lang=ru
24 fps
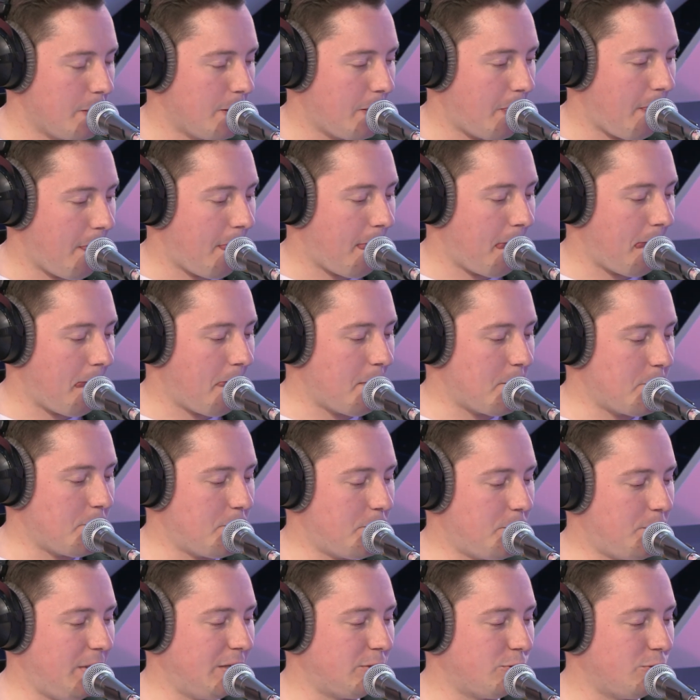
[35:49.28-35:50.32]
э,
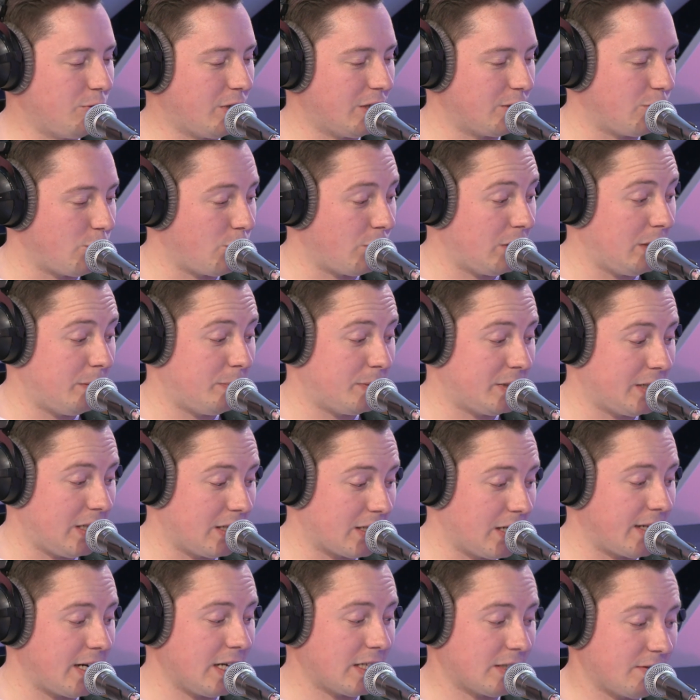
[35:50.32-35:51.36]
песню, которую я написал
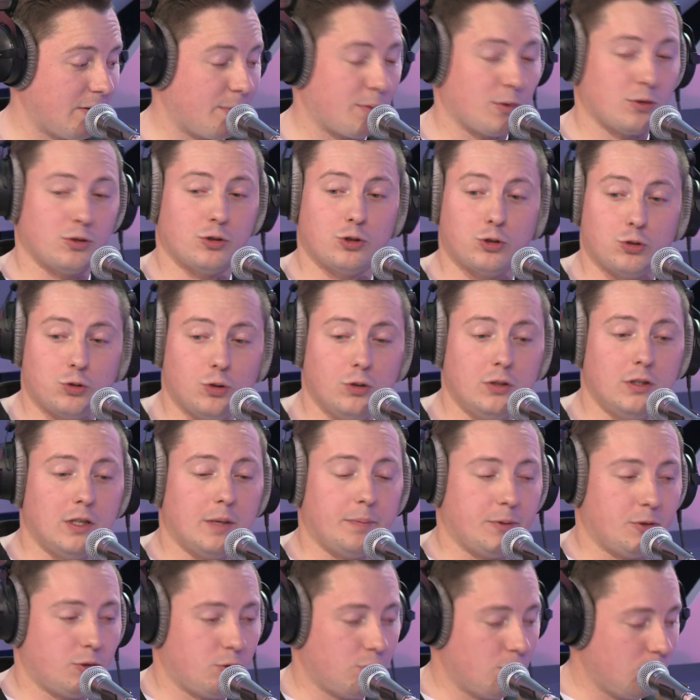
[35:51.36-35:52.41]
как раз к вопросу, что я
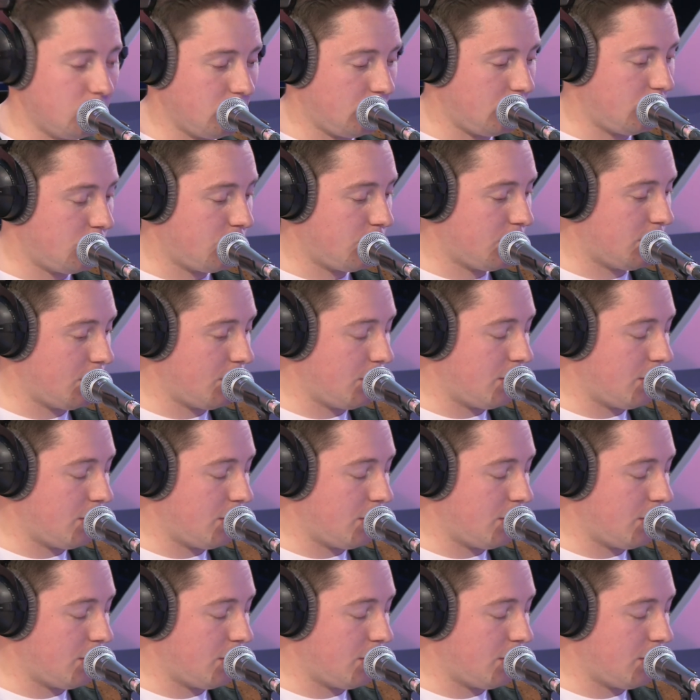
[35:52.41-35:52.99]
пишу, значит,